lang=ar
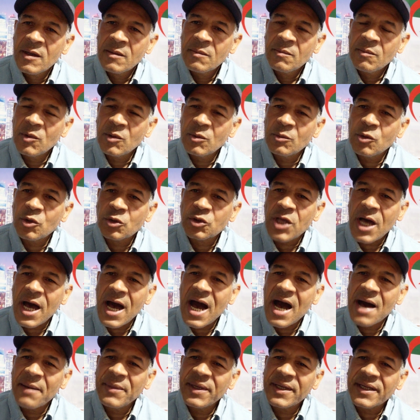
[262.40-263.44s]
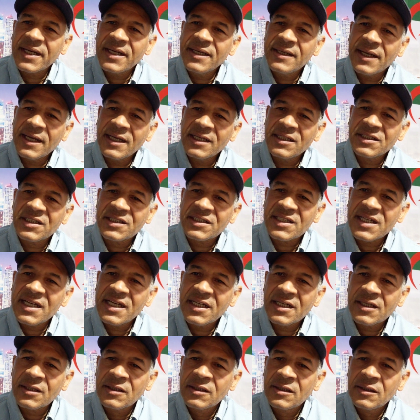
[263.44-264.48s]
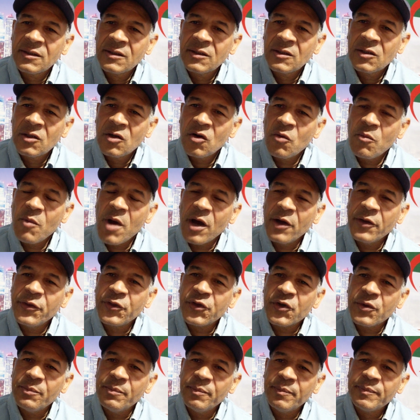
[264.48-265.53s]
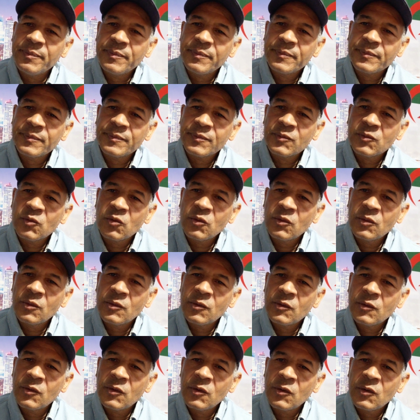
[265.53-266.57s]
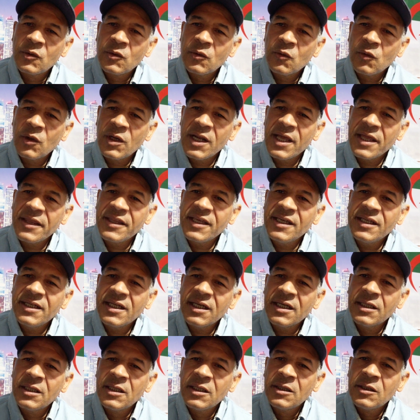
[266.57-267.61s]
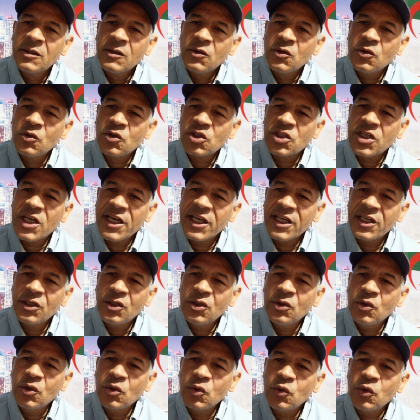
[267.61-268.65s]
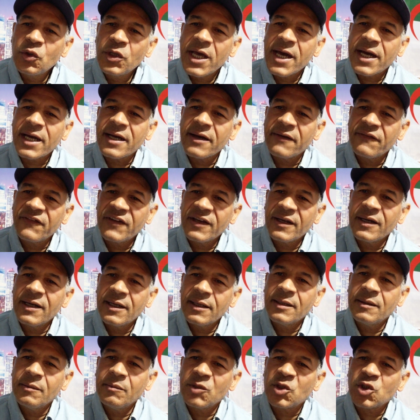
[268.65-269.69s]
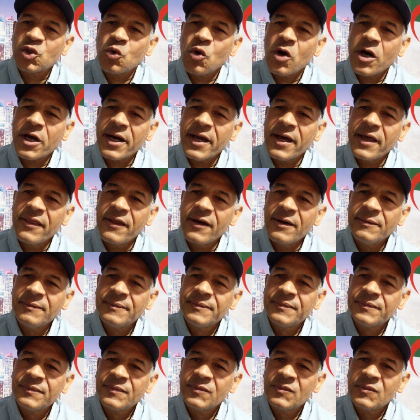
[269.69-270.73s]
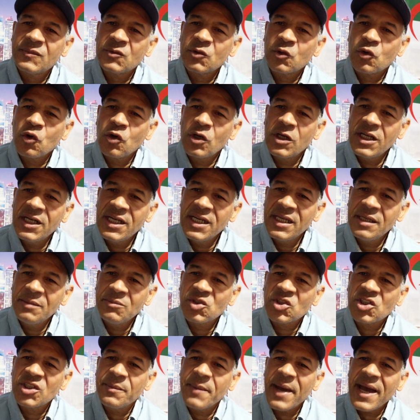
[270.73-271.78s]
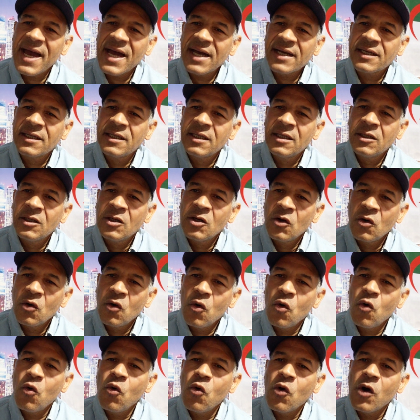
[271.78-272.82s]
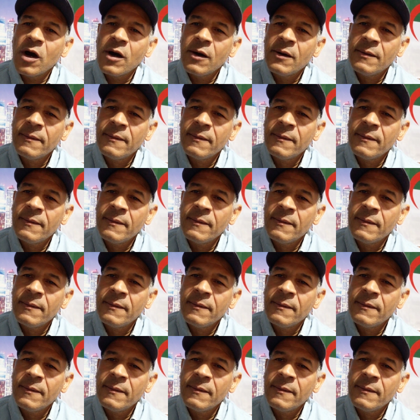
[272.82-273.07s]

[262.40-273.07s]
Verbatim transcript: من متآمرين على الجزائر هما انتم والذين يسايرونك في المشوار هذا كل اللي يمشي معك هو